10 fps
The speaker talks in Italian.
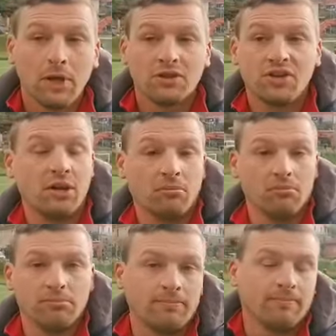Sì,
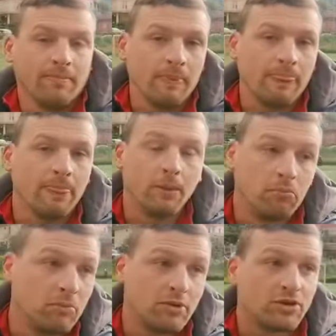
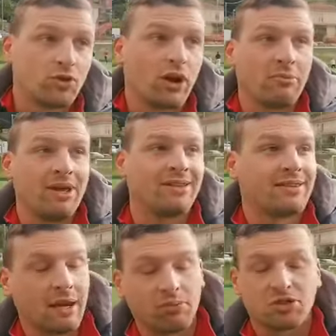mm,
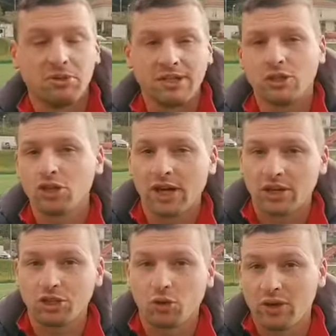sicuramente la possibilità di
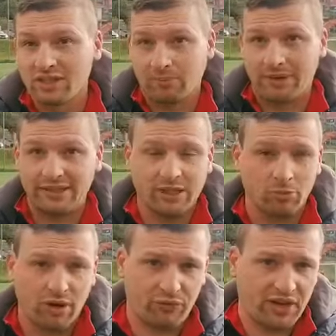giocarci questa partita
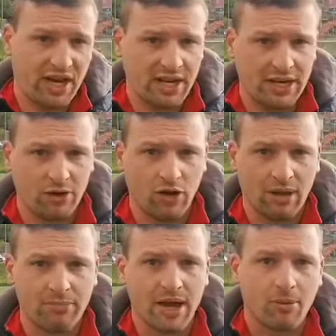come una finale non
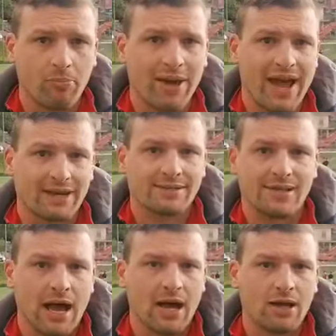l'abbiamo
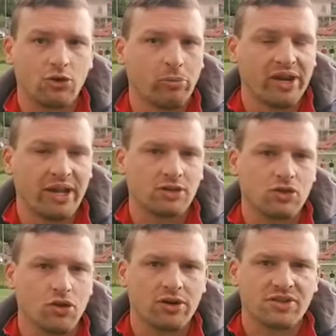persa domenica
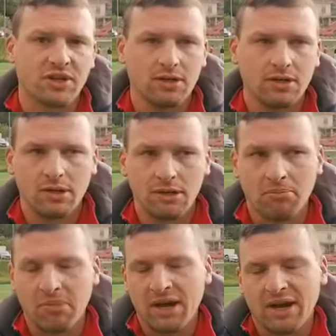scorsa,
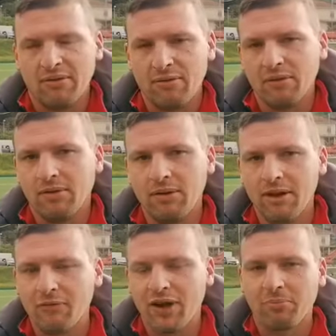ma nei,
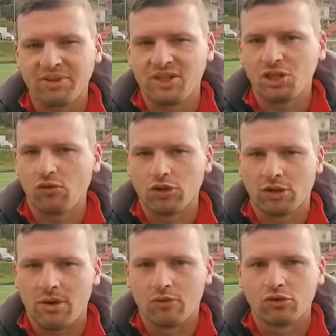nei, vari passaggi a vuoto che
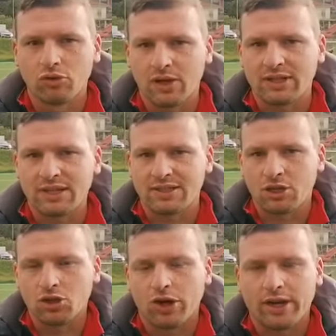abbiamo avuto durante la
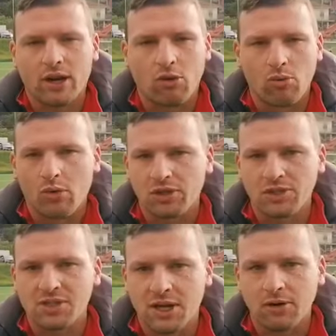stagione che comunque ci
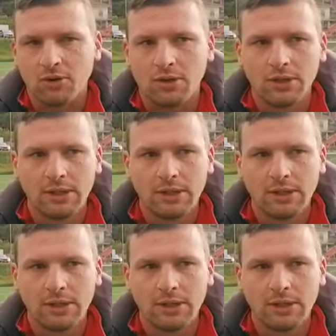stanno.